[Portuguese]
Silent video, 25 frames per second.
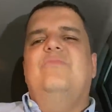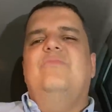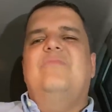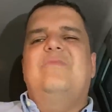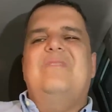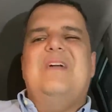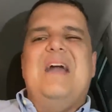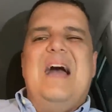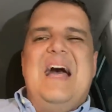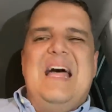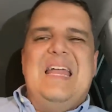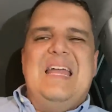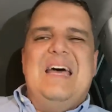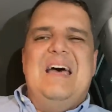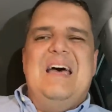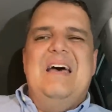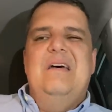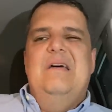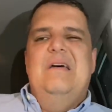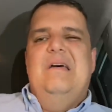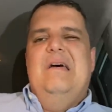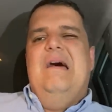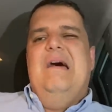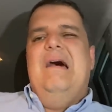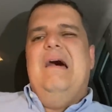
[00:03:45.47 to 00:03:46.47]
um cara
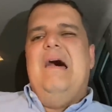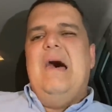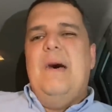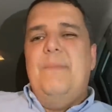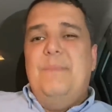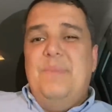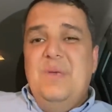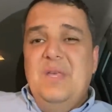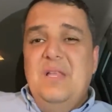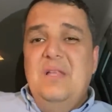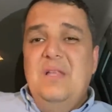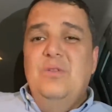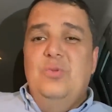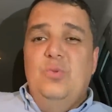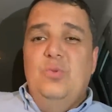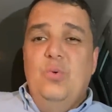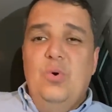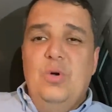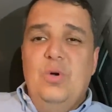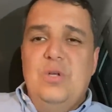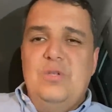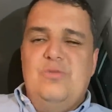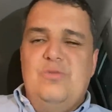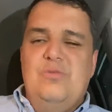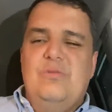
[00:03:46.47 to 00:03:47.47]

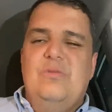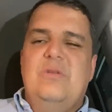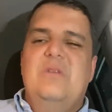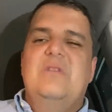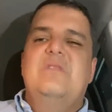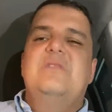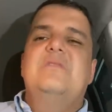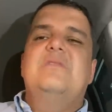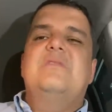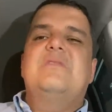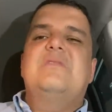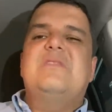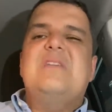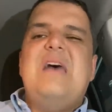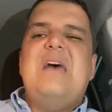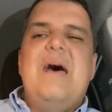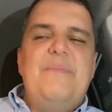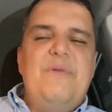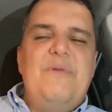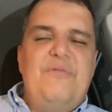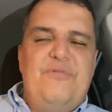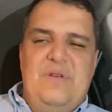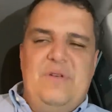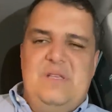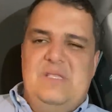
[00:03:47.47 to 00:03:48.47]
habilidoso,
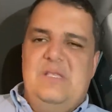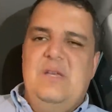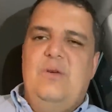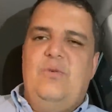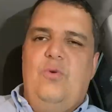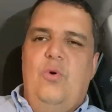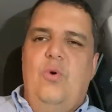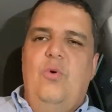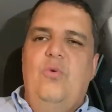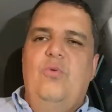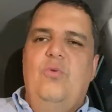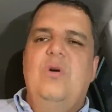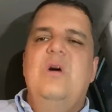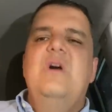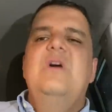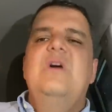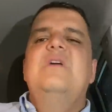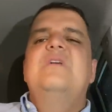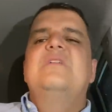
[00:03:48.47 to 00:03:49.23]
sabe fazer gol,